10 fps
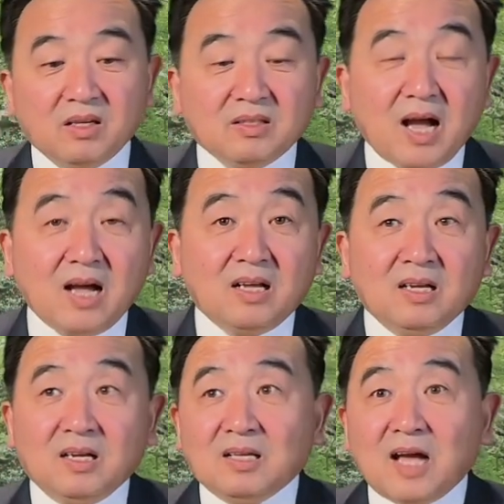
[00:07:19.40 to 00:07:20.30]
那
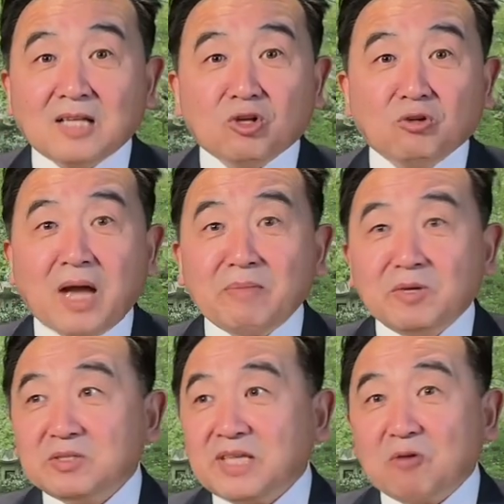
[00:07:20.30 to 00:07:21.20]
他从来没
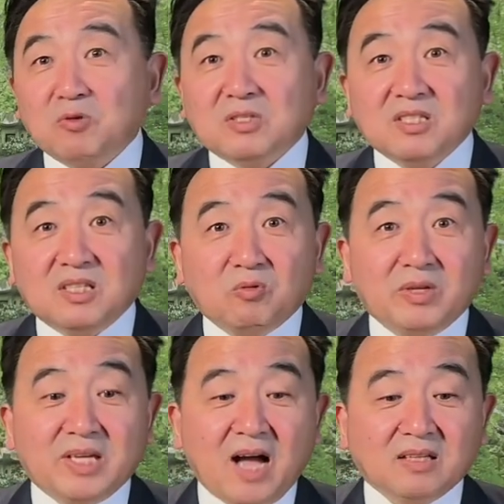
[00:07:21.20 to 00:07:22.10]
有想过自己
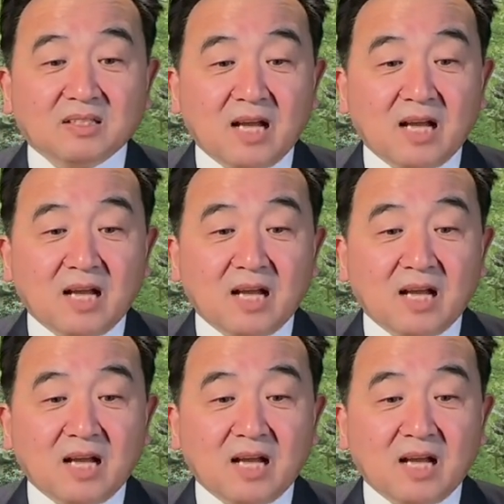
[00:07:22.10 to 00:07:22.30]
会阳，